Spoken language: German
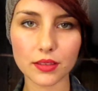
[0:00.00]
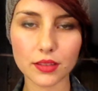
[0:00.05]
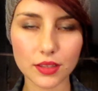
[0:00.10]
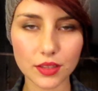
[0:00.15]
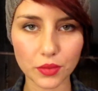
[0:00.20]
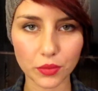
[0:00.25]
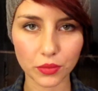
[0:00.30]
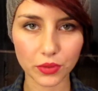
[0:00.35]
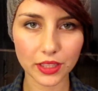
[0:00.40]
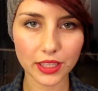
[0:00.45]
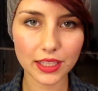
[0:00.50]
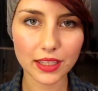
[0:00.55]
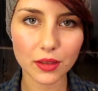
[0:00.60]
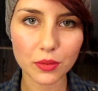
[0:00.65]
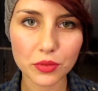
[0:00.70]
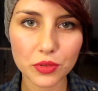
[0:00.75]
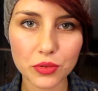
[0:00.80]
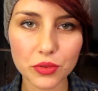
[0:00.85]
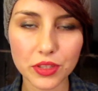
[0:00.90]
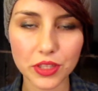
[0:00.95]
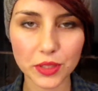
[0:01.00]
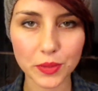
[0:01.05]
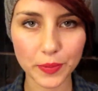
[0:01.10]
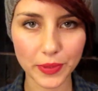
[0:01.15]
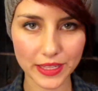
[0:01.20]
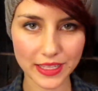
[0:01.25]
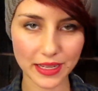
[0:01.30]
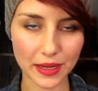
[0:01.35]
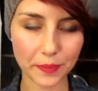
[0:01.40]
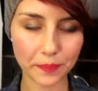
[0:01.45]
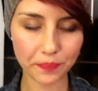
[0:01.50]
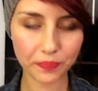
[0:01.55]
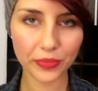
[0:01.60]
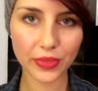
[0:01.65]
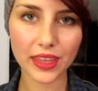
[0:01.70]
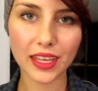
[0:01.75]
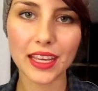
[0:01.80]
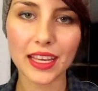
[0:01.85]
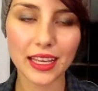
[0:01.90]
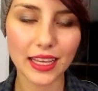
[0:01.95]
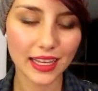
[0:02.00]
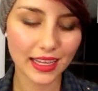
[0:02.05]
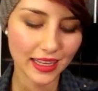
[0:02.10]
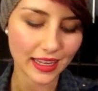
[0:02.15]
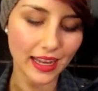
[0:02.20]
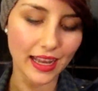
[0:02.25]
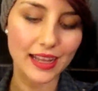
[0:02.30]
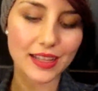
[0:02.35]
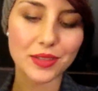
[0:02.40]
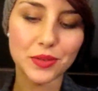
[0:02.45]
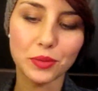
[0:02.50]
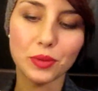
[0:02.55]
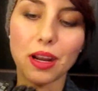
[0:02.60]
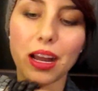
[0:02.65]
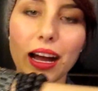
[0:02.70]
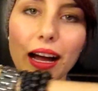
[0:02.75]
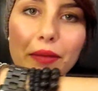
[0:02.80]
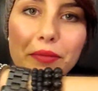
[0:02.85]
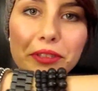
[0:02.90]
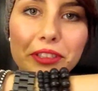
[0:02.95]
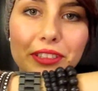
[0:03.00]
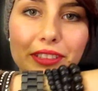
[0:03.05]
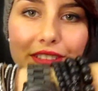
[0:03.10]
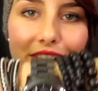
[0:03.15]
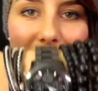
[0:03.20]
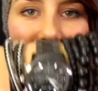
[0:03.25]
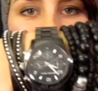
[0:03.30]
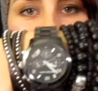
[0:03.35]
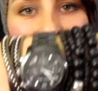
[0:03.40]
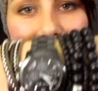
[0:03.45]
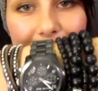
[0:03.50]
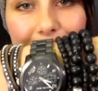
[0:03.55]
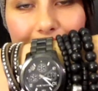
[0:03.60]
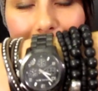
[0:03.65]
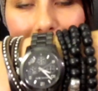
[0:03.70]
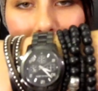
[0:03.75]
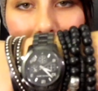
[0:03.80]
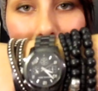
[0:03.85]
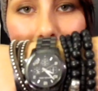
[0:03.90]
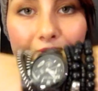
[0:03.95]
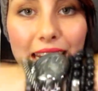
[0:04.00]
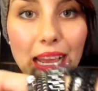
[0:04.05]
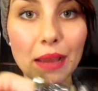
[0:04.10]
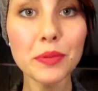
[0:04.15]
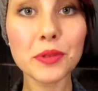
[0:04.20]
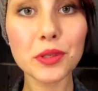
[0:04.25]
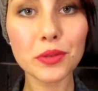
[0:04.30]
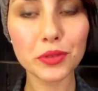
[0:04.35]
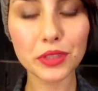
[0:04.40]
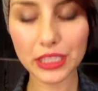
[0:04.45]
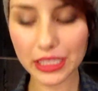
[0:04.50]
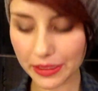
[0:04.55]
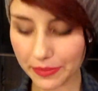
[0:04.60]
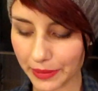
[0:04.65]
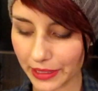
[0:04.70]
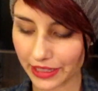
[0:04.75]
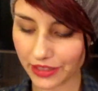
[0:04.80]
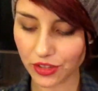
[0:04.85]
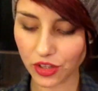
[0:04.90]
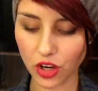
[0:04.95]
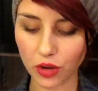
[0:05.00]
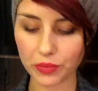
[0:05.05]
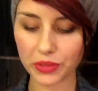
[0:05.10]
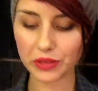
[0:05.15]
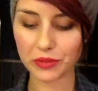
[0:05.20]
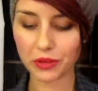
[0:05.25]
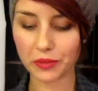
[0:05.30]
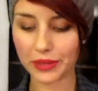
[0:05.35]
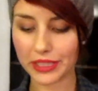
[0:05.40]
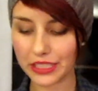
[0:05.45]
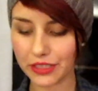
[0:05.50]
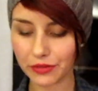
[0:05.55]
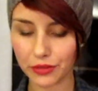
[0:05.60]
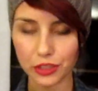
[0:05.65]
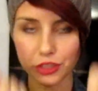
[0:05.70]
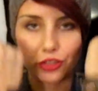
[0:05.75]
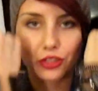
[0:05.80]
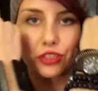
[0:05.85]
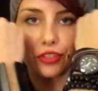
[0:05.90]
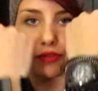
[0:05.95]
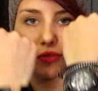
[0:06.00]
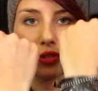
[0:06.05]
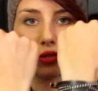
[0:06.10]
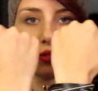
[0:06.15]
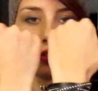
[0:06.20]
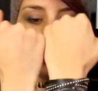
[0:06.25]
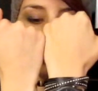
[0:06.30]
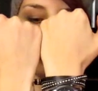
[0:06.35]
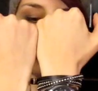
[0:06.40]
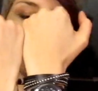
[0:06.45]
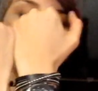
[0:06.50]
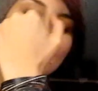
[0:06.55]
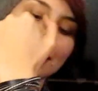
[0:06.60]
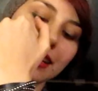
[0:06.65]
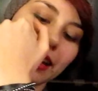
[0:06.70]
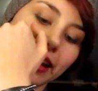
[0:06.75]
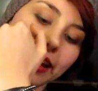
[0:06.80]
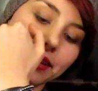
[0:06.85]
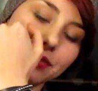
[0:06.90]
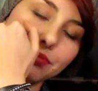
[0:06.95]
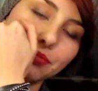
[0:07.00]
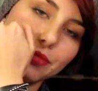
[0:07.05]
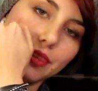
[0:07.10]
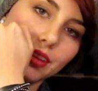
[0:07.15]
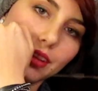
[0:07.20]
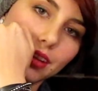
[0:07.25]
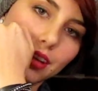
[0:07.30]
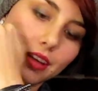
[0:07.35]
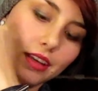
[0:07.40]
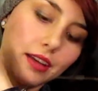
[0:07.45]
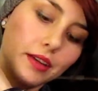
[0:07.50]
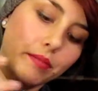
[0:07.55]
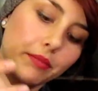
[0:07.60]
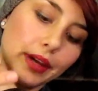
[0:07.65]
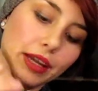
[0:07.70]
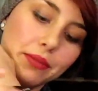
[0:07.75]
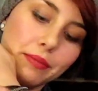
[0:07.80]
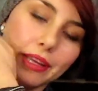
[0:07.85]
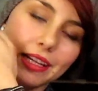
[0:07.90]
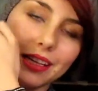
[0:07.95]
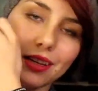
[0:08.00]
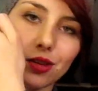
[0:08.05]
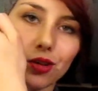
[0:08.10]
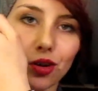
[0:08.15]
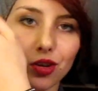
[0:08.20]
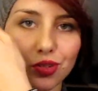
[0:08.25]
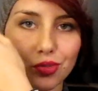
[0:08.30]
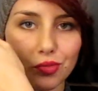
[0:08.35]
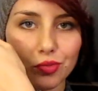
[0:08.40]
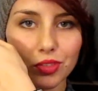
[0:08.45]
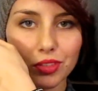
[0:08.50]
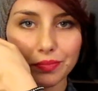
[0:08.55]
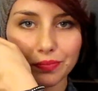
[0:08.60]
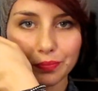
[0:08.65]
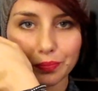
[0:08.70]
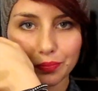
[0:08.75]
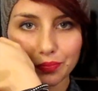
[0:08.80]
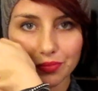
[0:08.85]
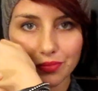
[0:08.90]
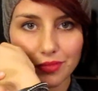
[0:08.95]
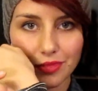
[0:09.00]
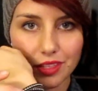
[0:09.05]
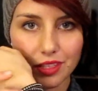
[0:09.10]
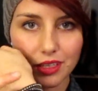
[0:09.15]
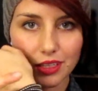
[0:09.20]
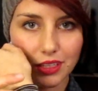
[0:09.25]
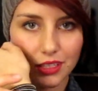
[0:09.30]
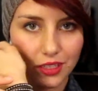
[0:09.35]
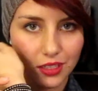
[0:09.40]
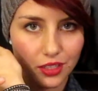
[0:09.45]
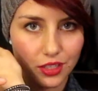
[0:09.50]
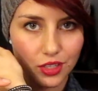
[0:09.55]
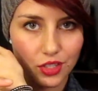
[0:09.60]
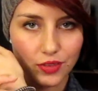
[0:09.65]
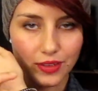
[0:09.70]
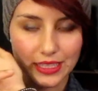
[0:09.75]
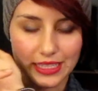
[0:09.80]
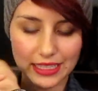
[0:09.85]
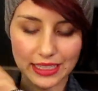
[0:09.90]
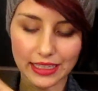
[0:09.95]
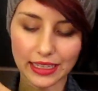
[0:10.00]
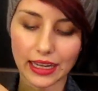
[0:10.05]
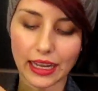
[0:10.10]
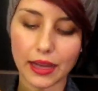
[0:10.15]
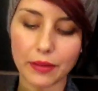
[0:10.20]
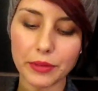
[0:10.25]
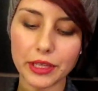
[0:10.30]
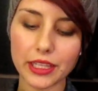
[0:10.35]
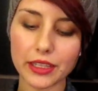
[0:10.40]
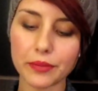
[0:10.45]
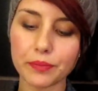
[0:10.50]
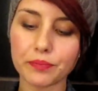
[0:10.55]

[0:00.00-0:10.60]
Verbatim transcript: So, ich glaube, so ist es besser. Also, Arme, äh, meine absolute Lieblingskombi im Moment, die wollte ich euch sowieso die ganze Zeit zeigen. Meine Michael Kors Uhr die äh, schwarze Keramik.